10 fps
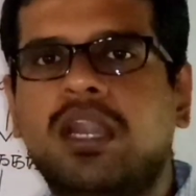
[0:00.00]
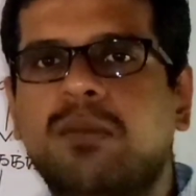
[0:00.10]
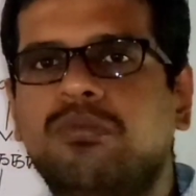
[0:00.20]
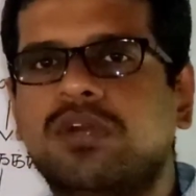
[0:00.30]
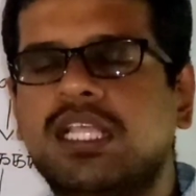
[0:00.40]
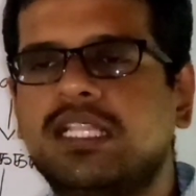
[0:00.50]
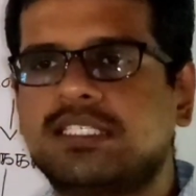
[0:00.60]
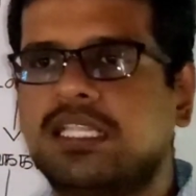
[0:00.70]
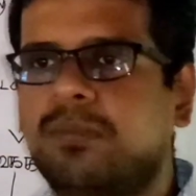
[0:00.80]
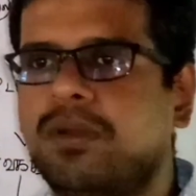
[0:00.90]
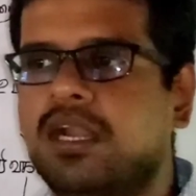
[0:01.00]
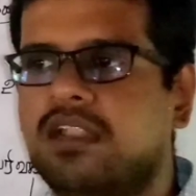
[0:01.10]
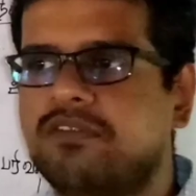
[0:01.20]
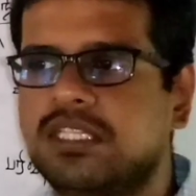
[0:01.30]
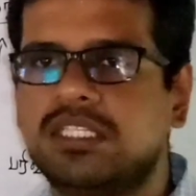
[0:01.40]
இழப்பு வந்து அந்த
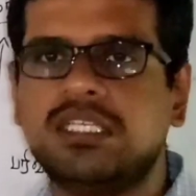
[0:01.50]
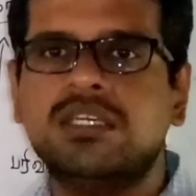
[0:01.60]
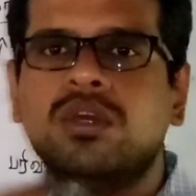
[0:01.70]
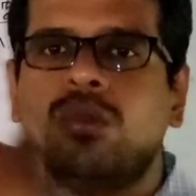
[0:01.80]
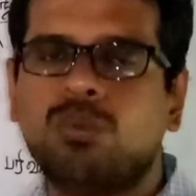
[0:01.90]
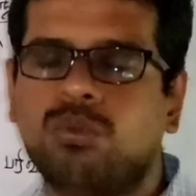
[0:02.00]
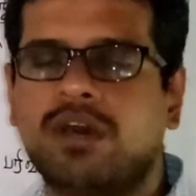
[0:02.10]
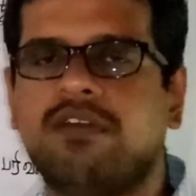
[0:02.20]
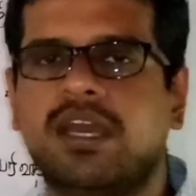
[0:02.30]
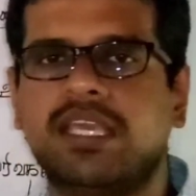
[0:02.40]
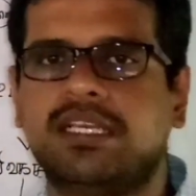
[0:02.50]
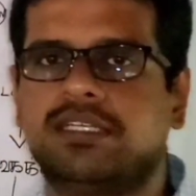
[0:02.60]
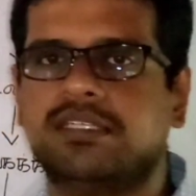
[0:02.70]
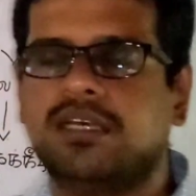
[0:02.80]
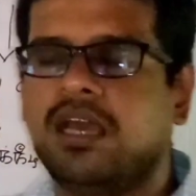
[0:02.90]
சந்தர்ப்பங்களில் வந்து கூடவாக
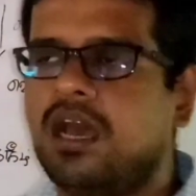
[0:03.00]
இருக்குது